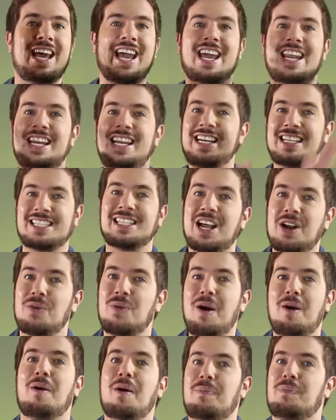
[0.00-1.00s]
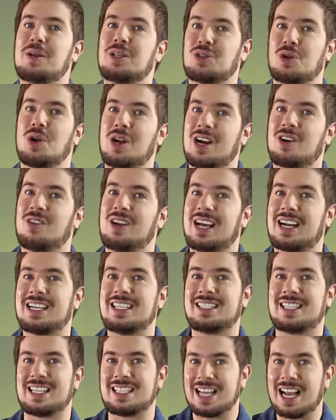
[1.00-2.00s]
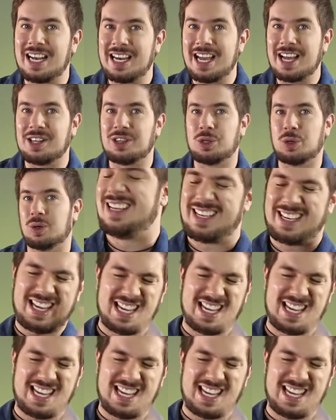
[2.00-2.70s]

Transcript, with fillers: en esa nueva persona con la que está saliendo.